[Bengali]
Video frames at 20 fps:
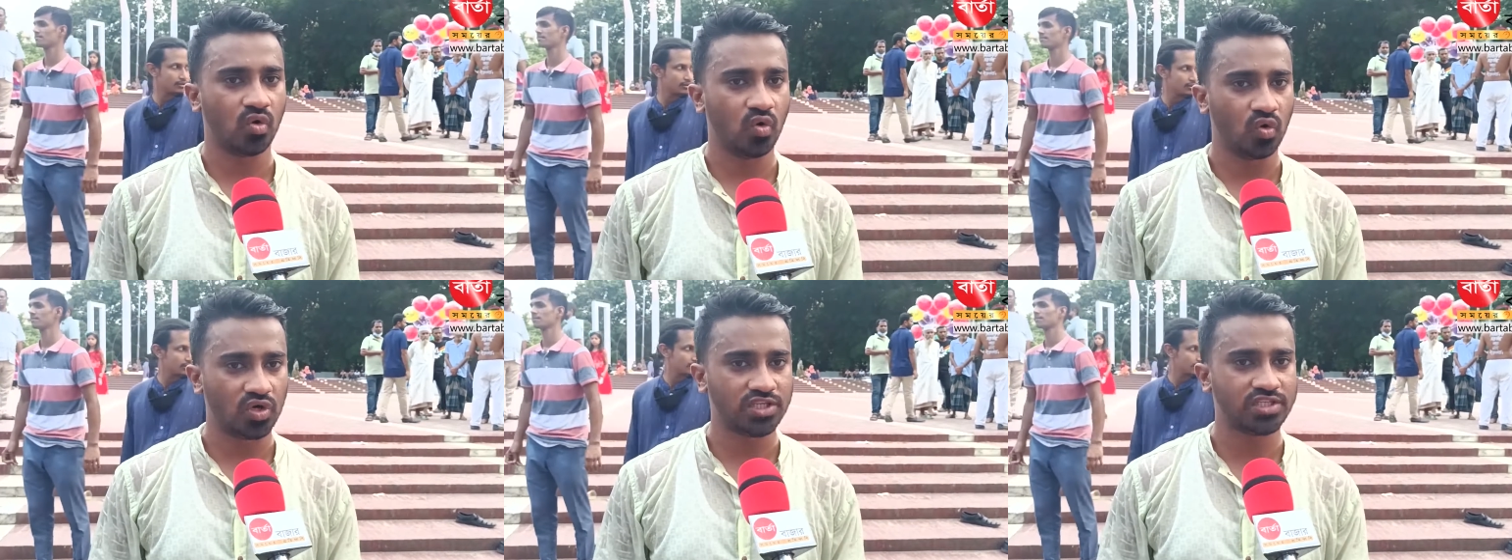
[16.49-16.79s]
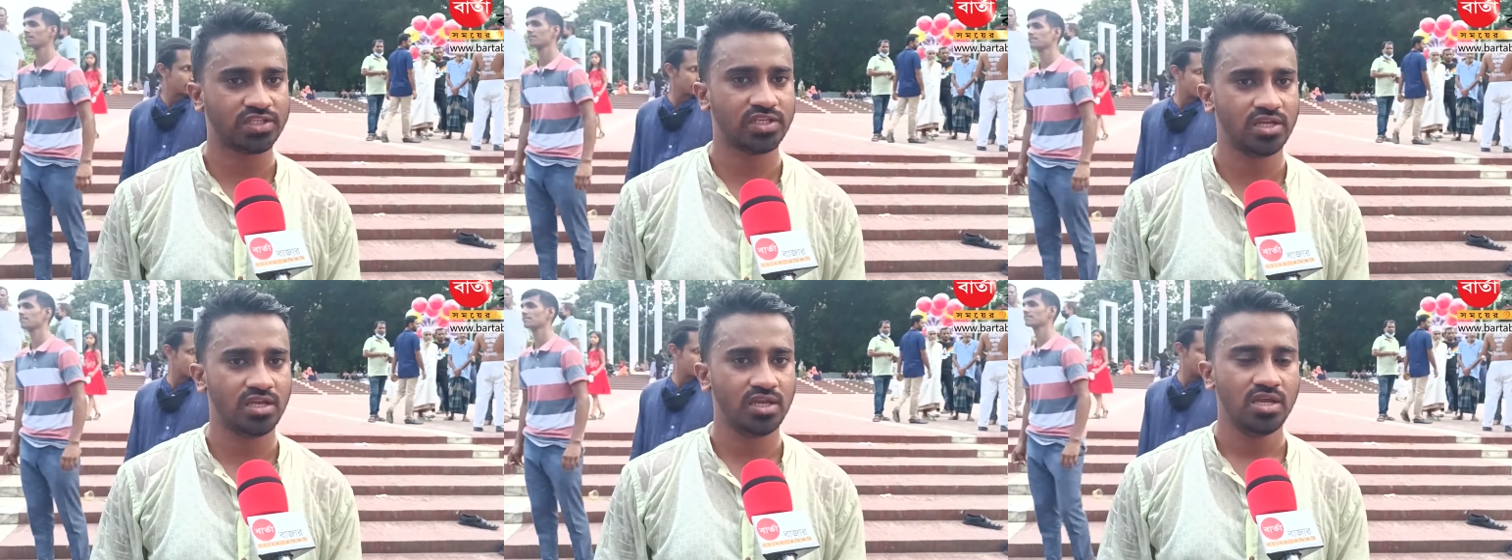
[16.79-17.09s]

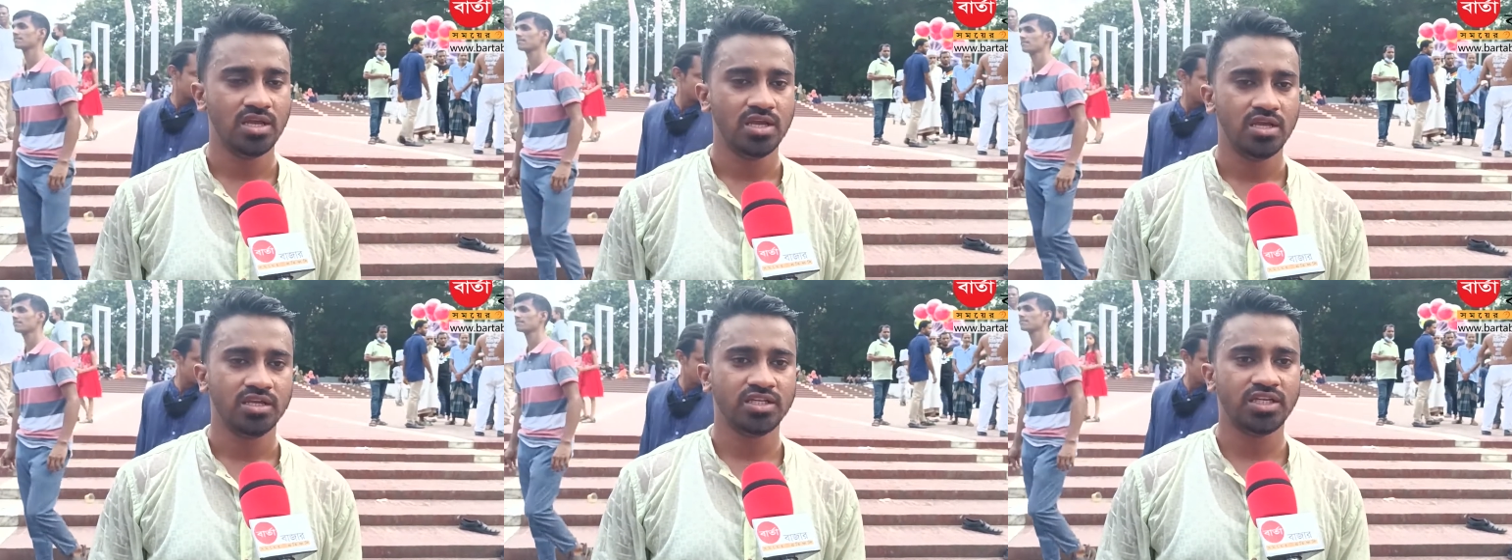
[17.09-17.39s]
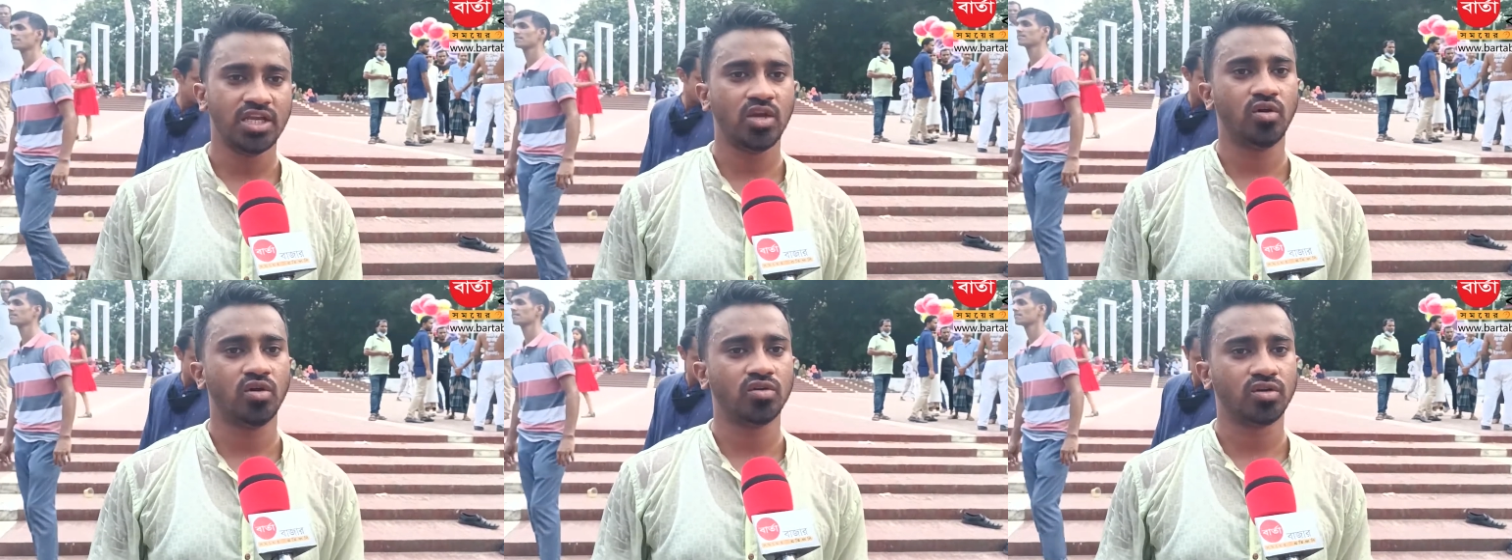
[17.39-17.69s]
ঘটেছে
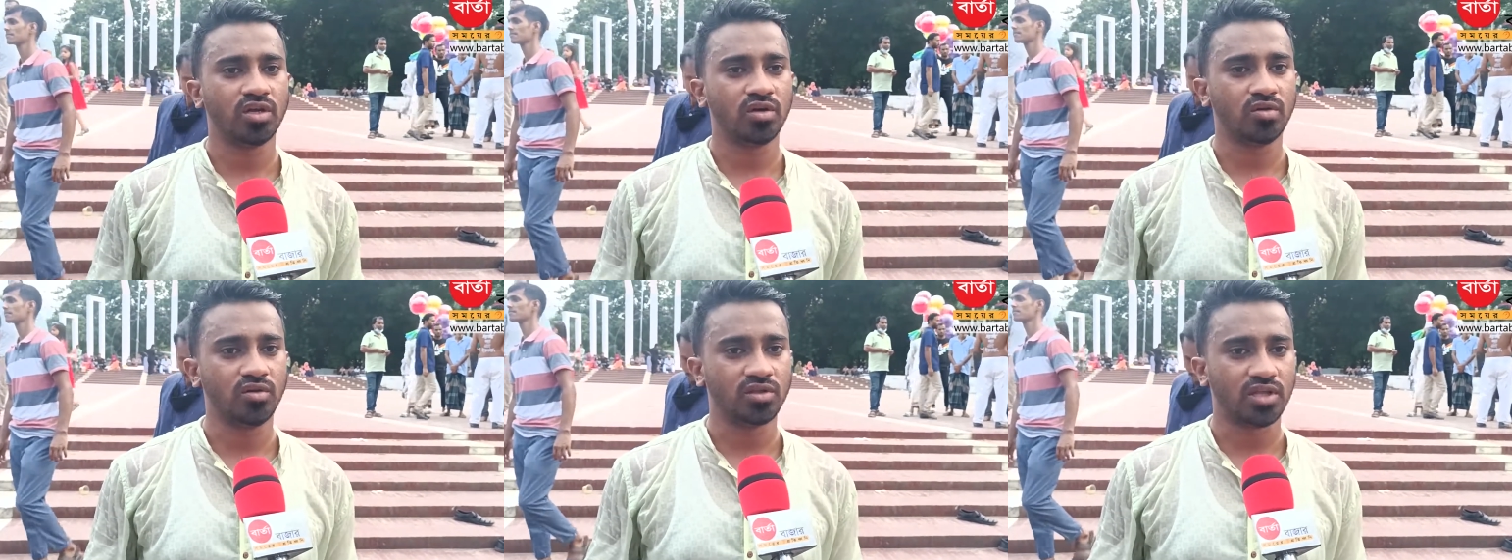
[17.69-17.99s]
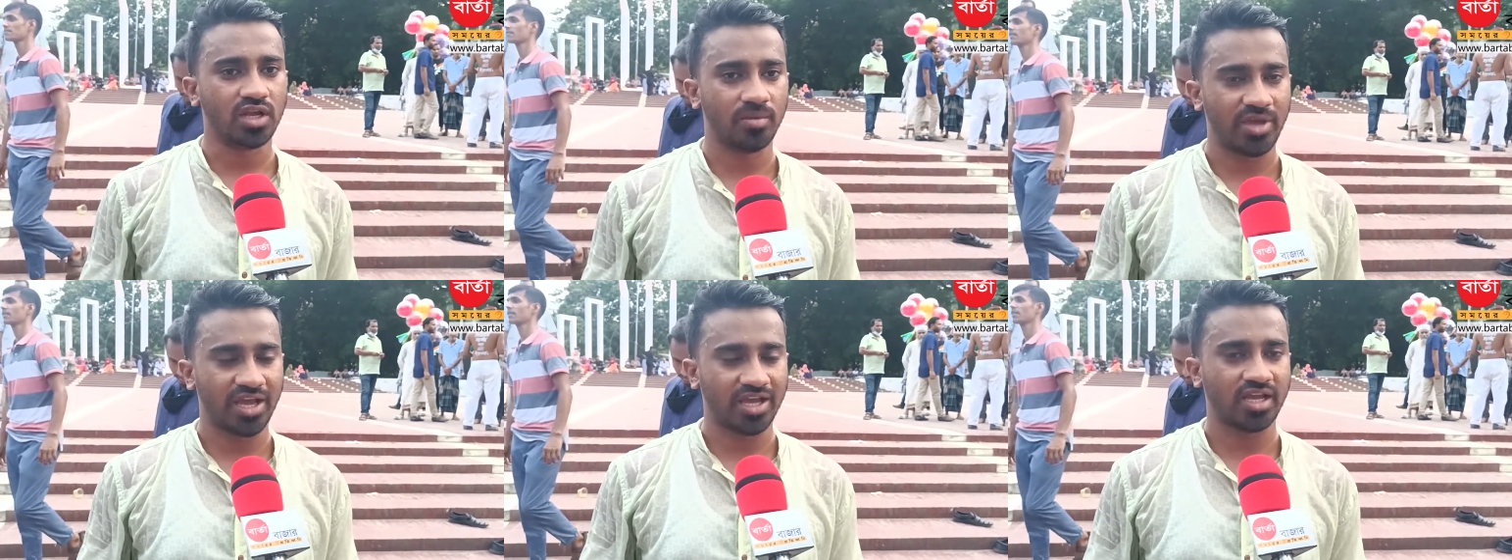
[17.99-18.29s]
সেই ঘটনাগুলো
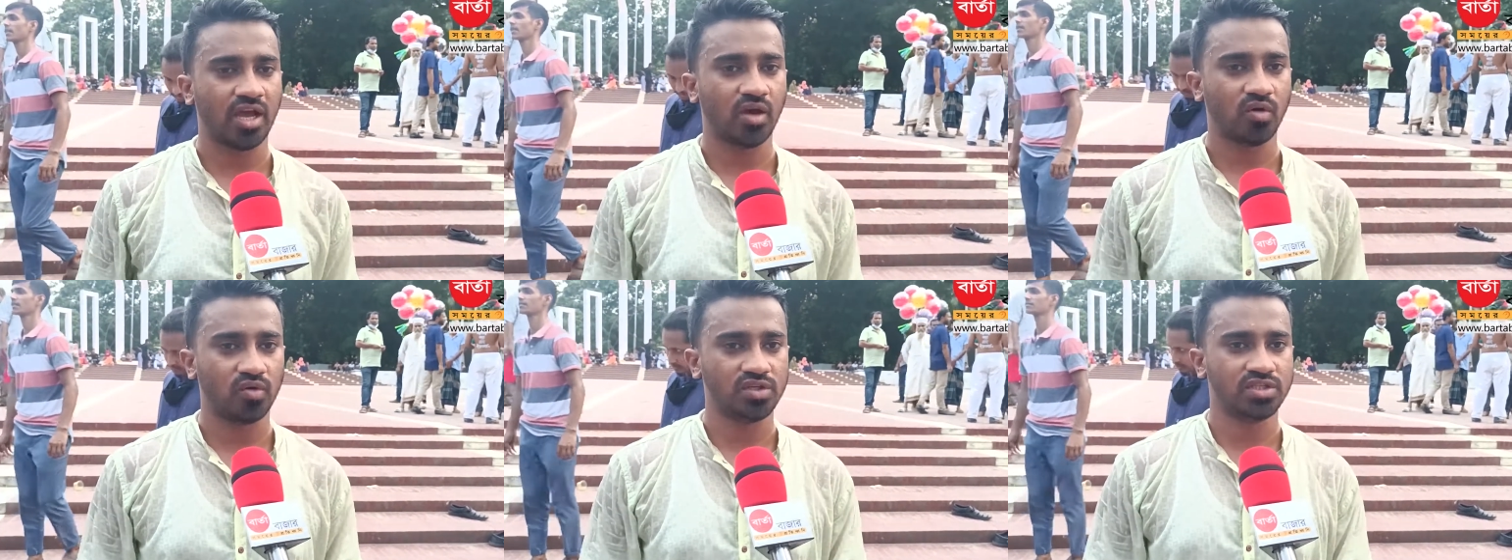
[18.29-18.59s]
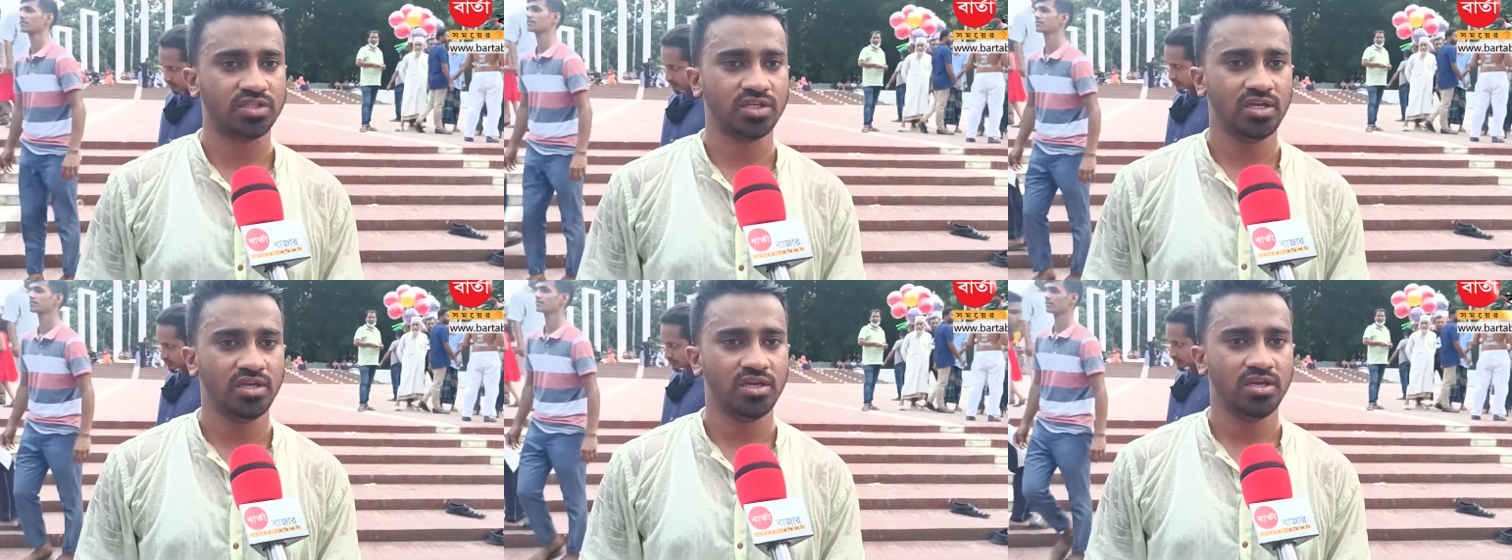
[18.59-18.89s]
তারা ব্যাখ্যা
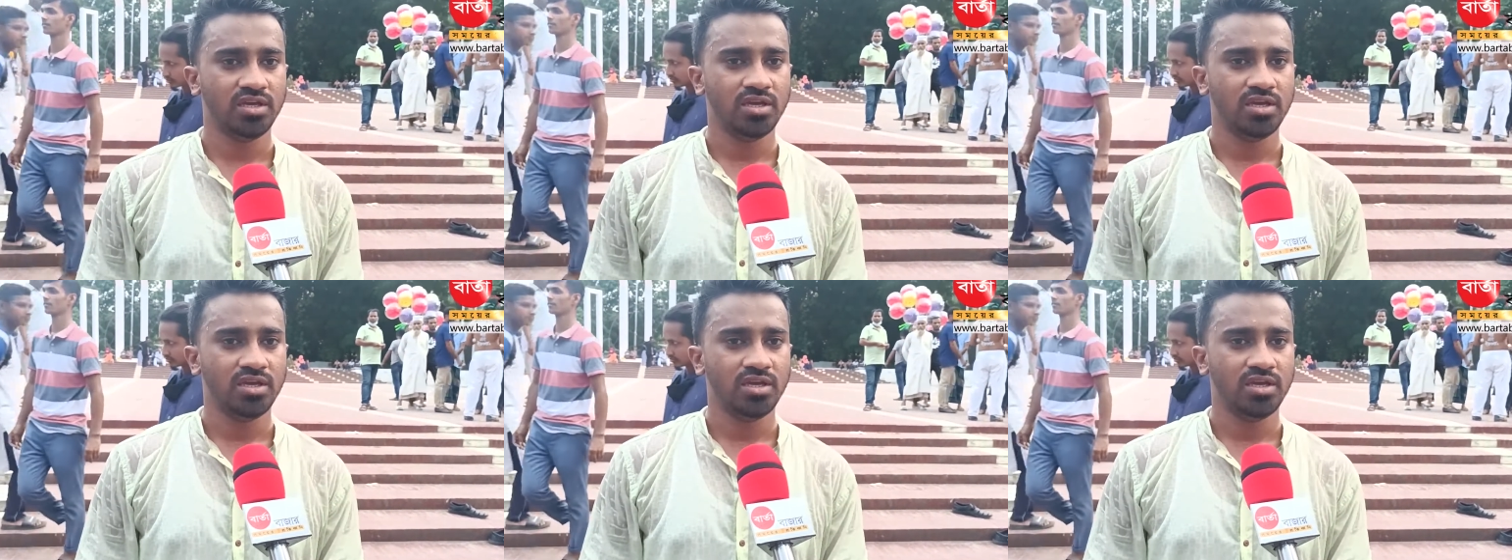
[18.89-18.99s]
করেছে